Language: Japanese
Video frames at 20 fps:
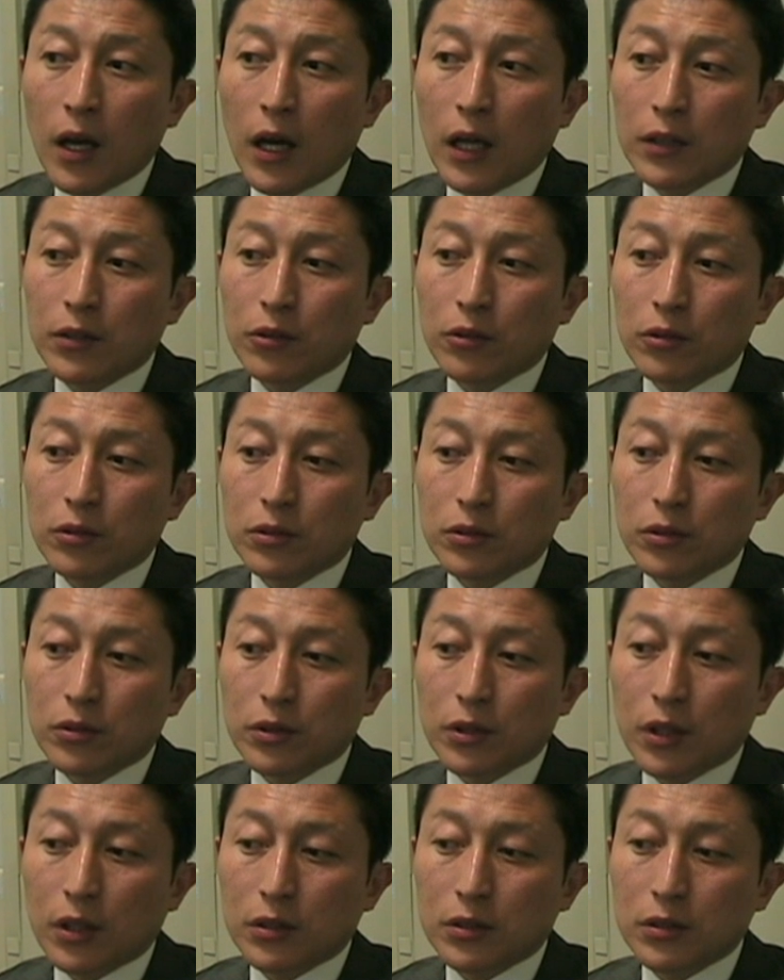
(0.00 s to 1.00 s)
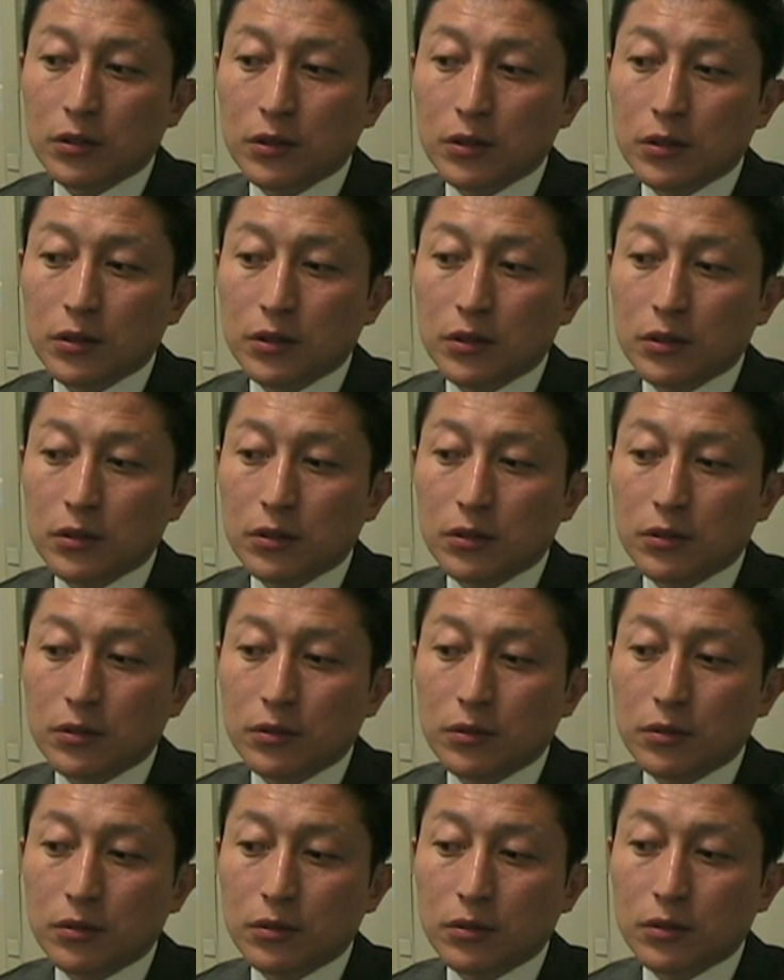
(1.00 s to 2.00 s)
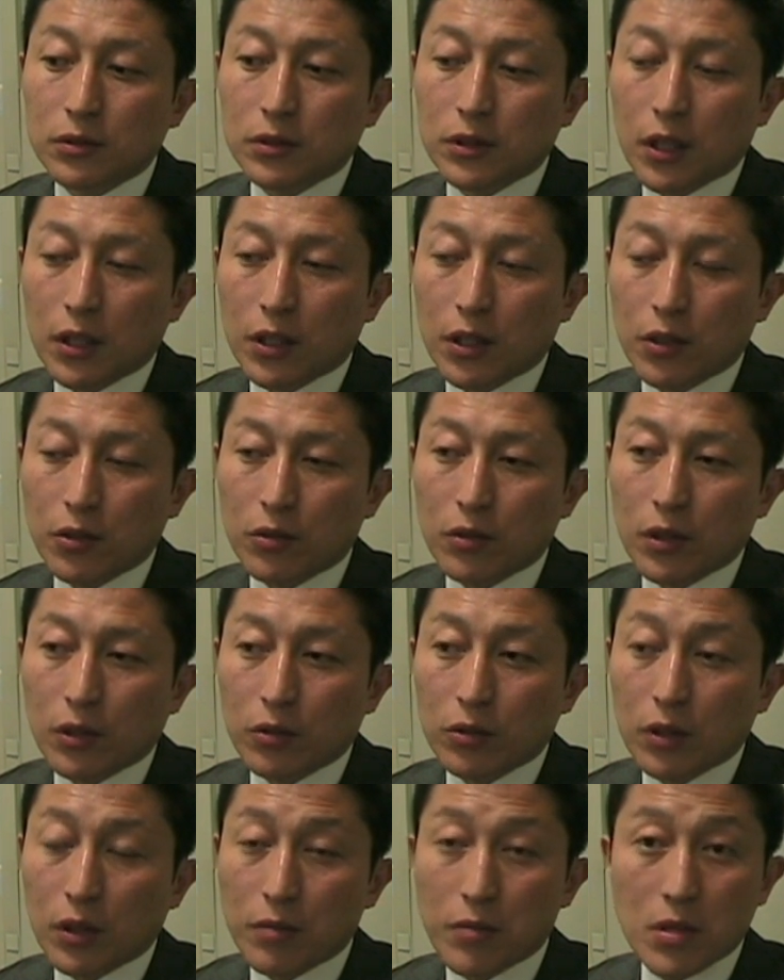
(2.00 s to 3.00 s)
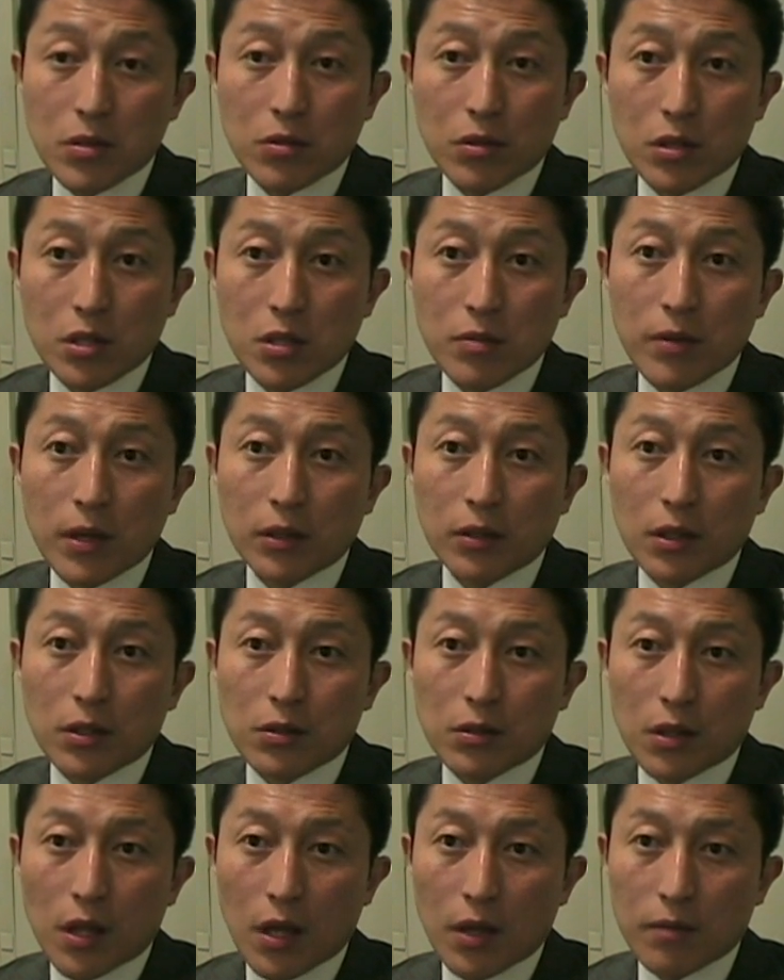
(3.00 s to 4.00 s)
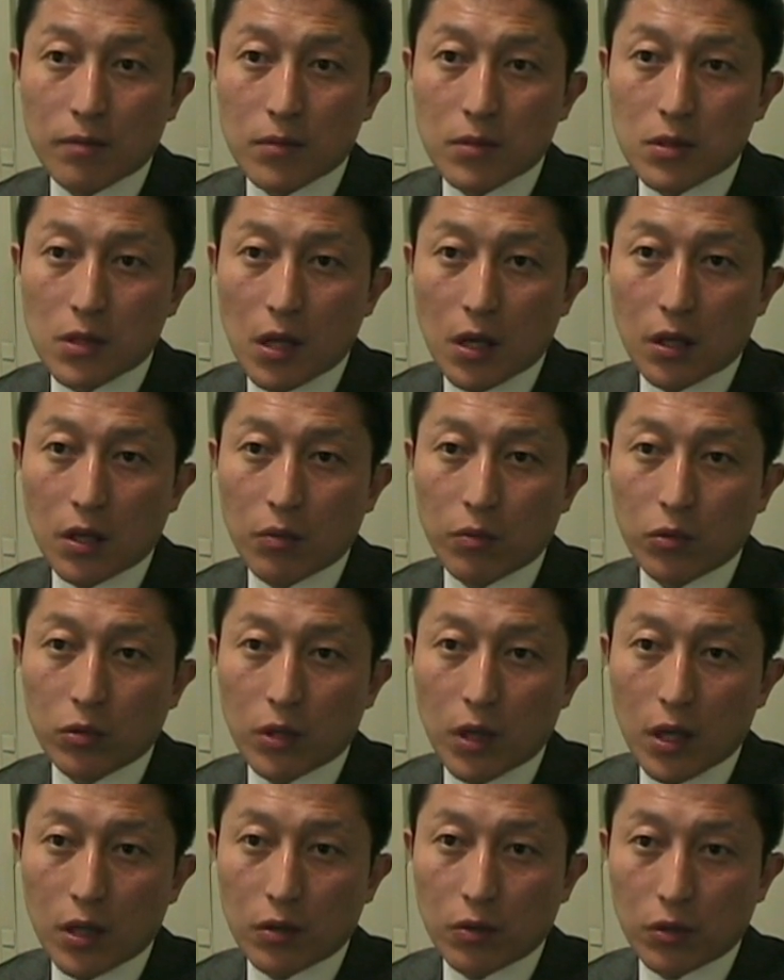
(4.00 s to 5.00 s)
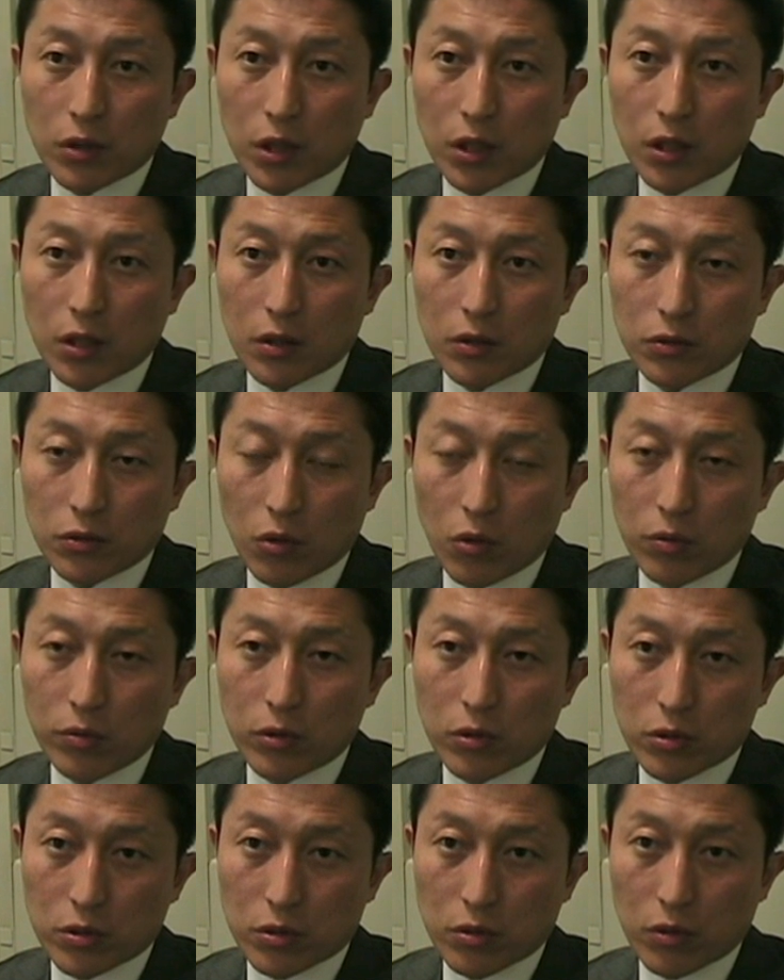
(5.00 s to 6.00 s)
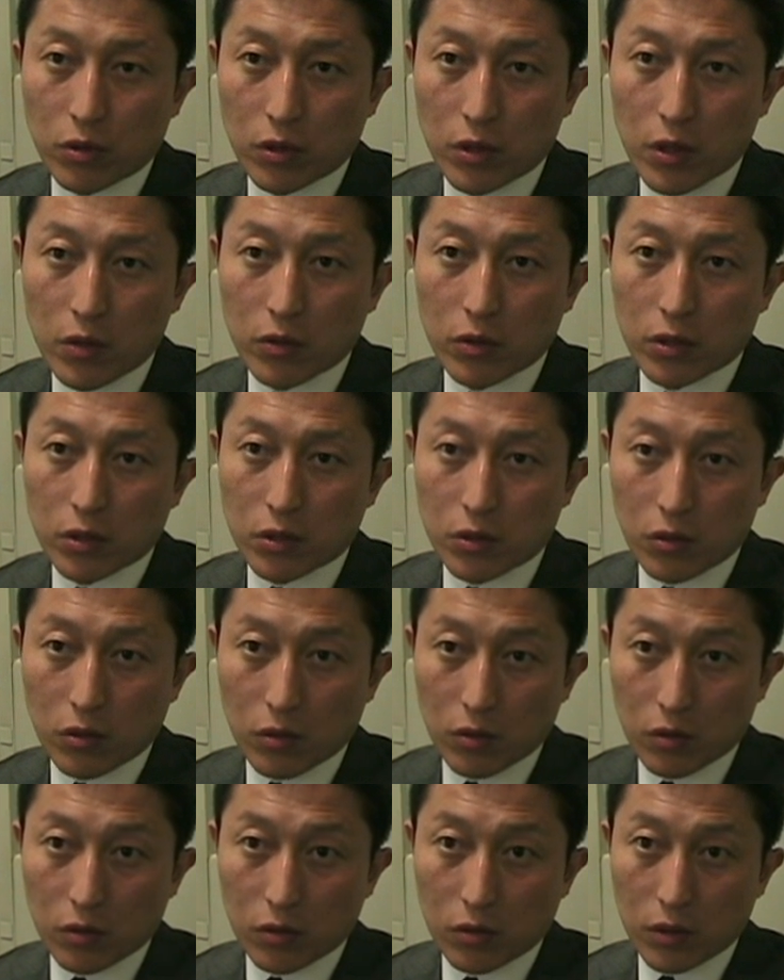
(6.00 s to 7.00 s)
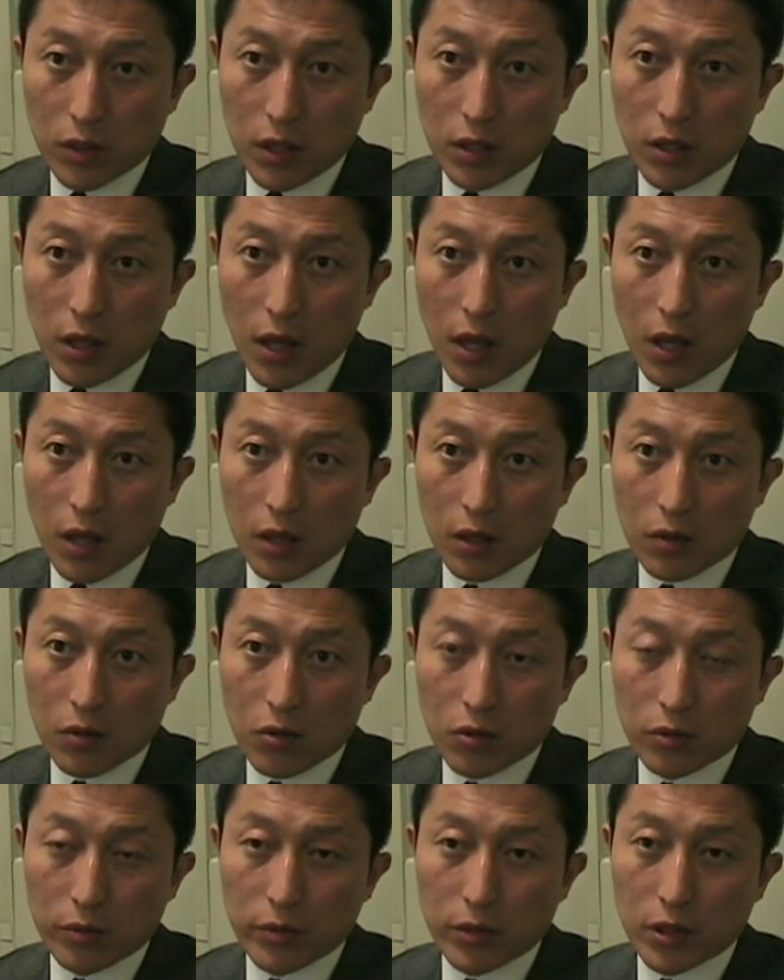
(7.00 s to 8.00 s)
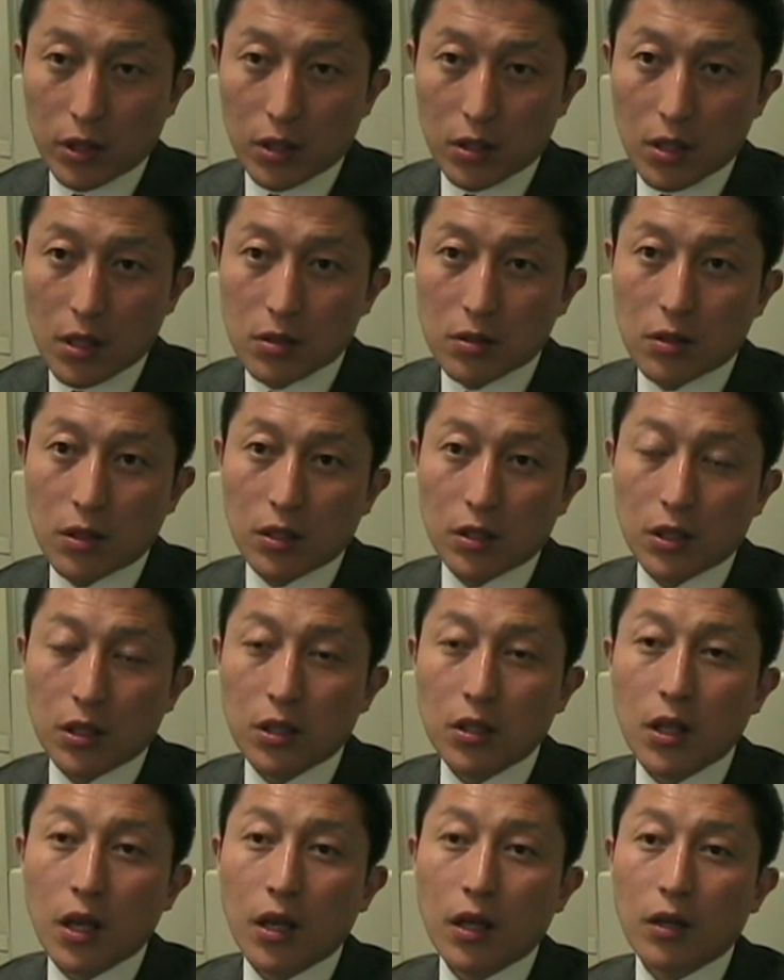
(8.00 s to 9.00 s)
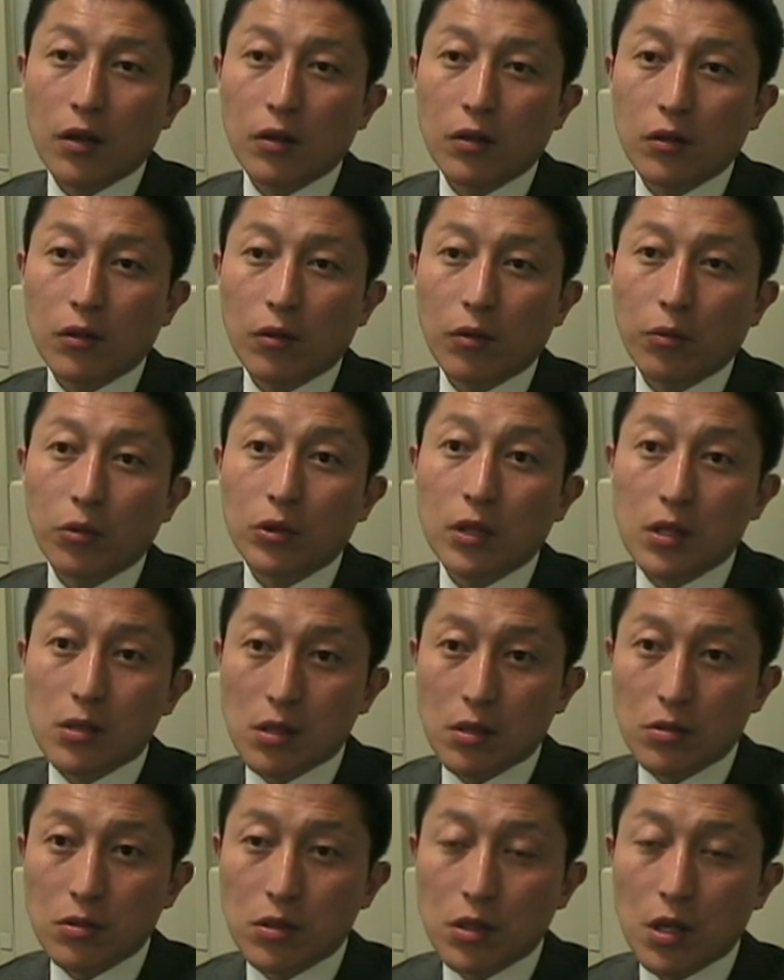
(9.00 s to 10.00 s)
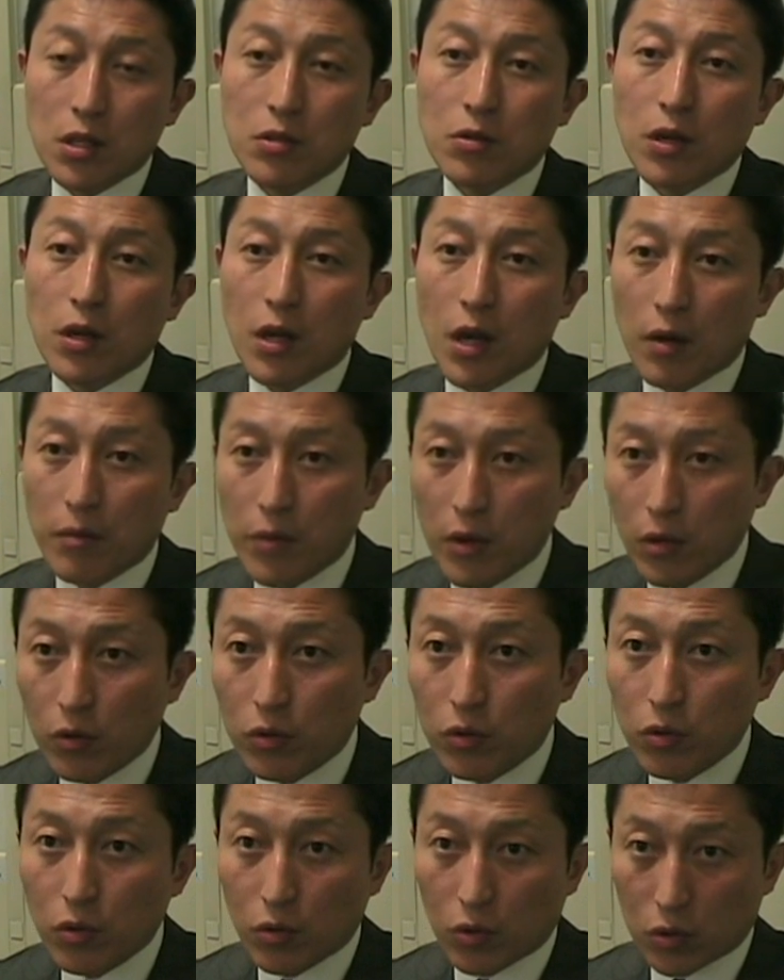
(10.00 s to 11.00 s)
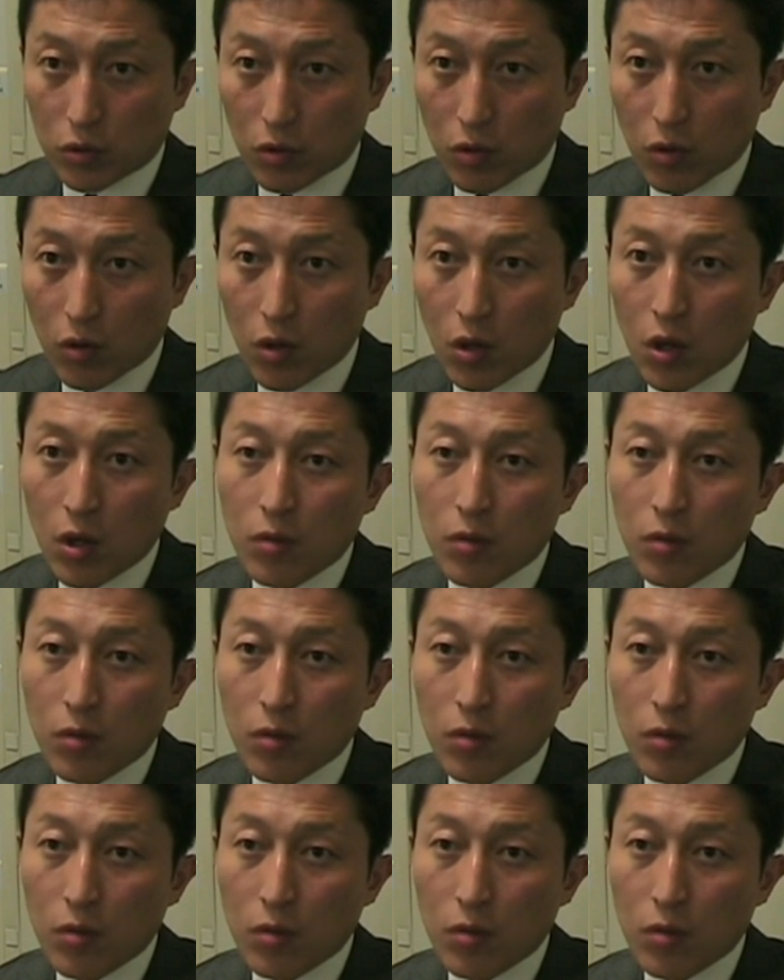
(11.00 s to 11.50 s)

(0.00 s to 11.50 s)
あのとにかくさっき言ったことがまず一番ですね財源もないのに大風呂敷を広げて国民にいたずらに期待を持たせる政治はやめようということ、